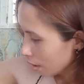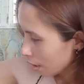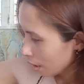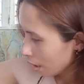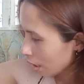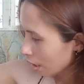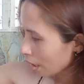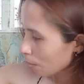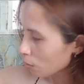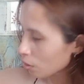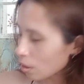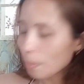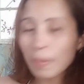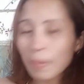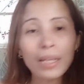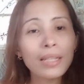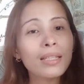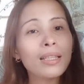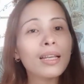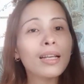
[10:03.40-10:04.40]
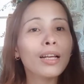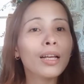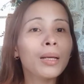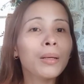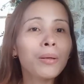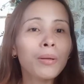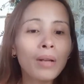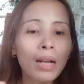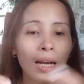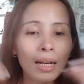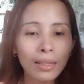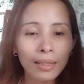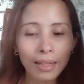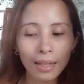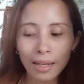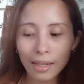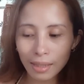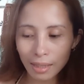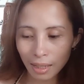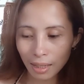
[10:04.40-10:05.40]
Ilagay mo sa plastic. Iyon lahat
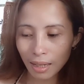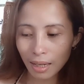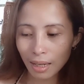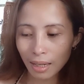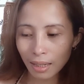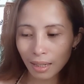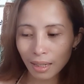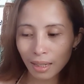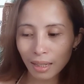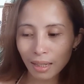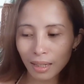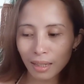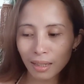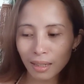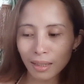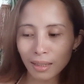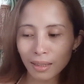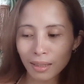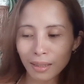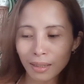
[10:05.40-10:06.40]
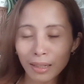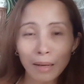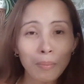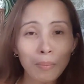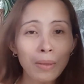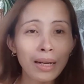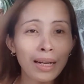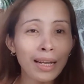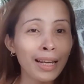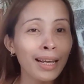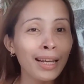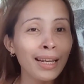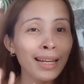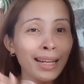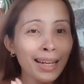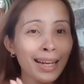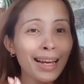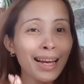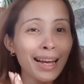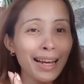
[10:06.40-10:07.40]
guys ang aking nabili.
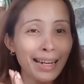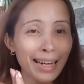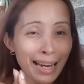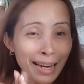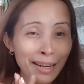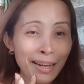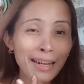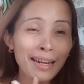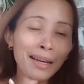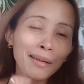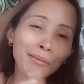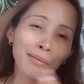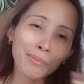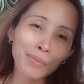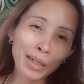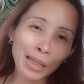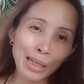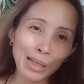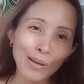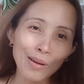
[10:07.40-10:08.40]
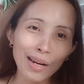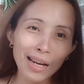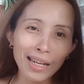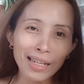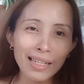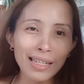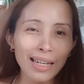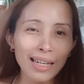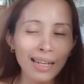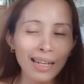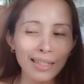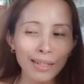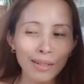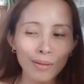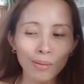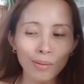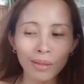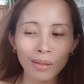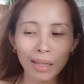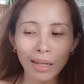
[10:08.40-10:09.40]
Naiinan bags ko lang siya kasi
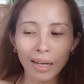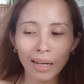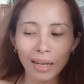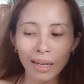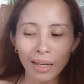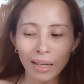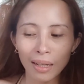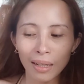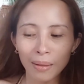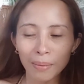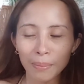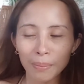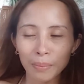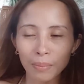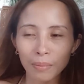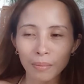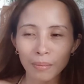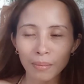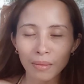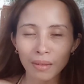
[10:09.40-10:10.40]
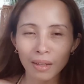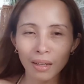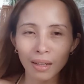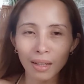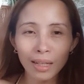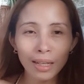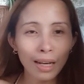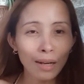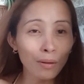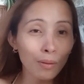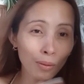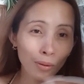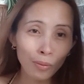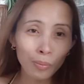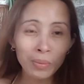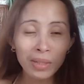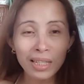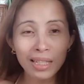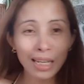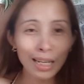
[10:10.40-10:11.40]
totally hindi ako
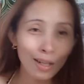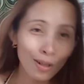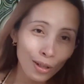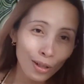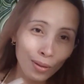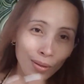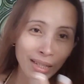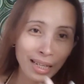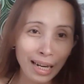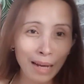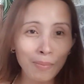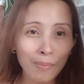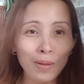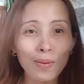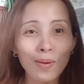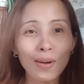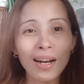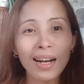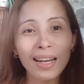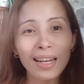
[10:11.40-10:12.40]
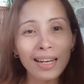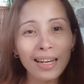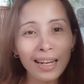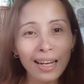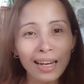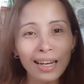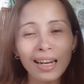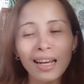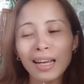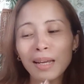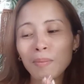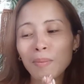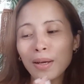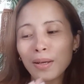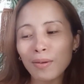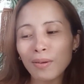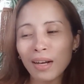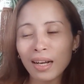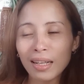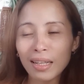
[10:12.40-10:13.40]
kumbisido yung sinabi ko nga kanina na iba
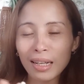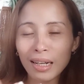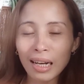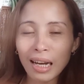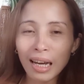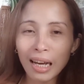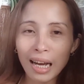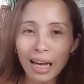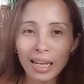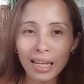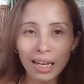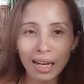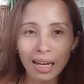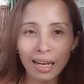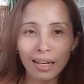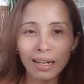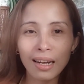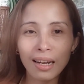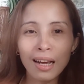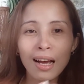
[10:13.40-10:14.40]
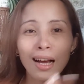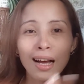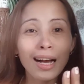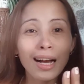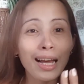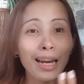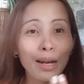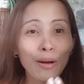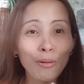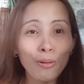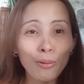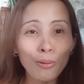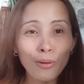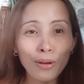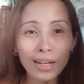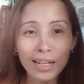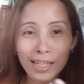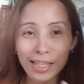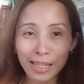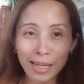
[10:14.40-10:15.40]
yung kanyang lagayan. Kala ko
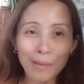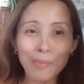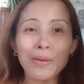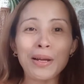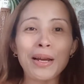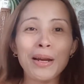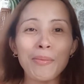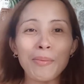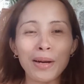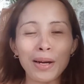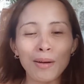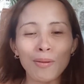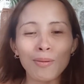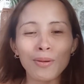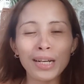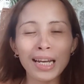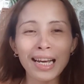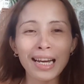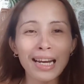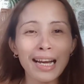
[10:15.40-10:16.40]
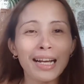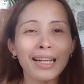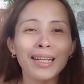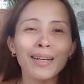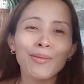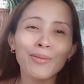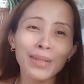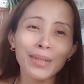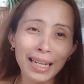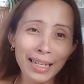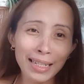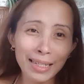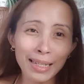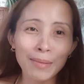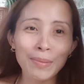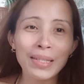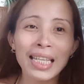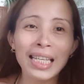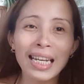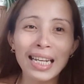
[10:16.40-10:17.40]
in-scam na naman ako dahil lagi ako
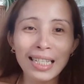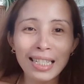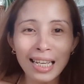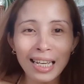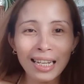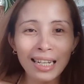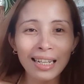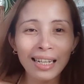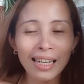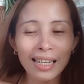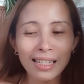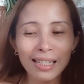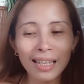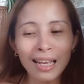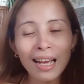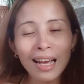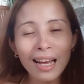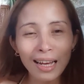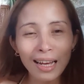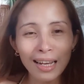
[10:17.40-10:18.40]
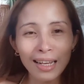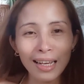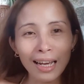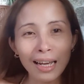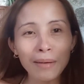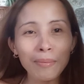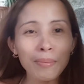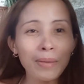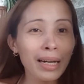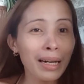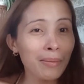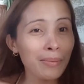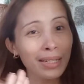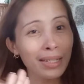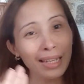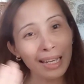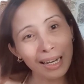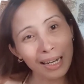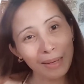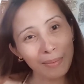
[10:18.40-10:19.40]
na-scam sa Lazada guys. Yan, maraming
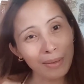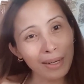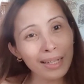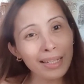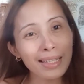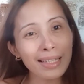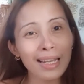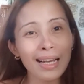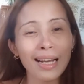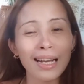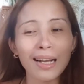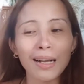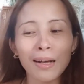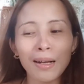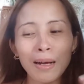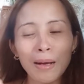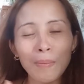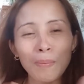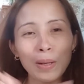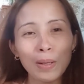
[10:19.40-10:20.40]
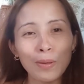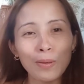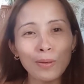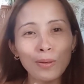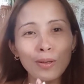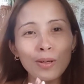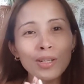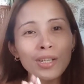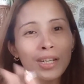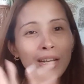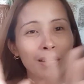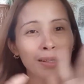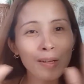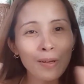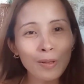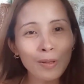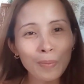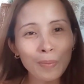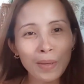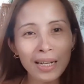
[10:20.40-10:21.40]
salamat sa panunod.
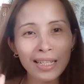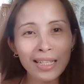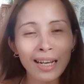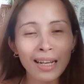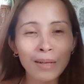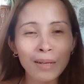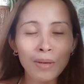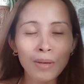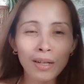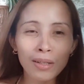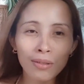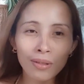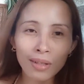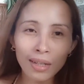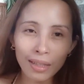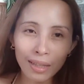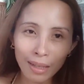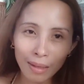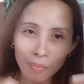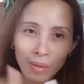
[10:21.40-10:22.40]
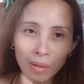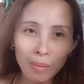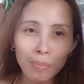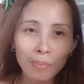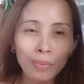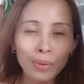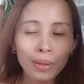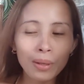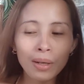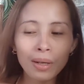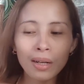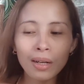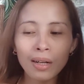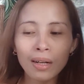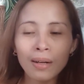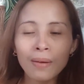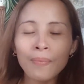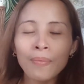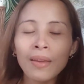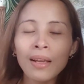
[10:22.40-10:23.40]
Shoutout pala sa aking mga Jonatic
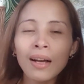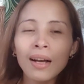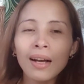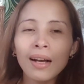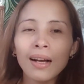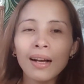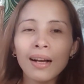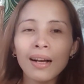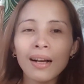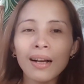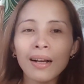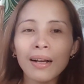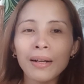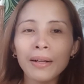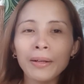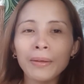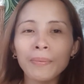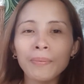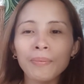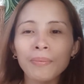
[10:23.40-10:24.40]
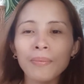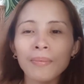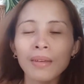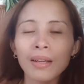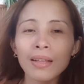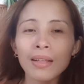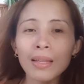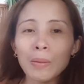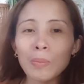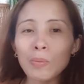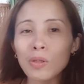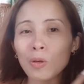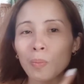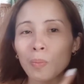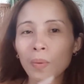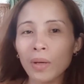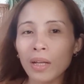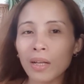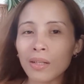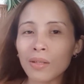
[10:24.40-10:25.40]
member. Uh, team
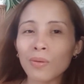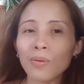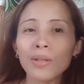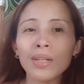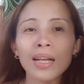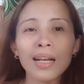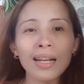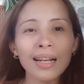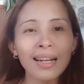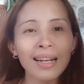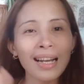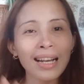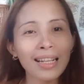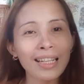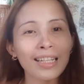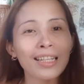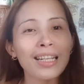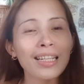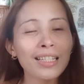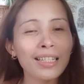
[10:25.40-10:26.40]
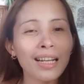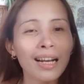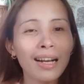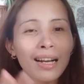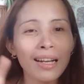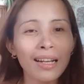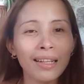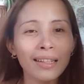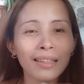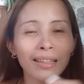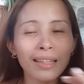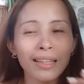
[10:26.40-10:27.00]
Supriya Suda na laging nandyan.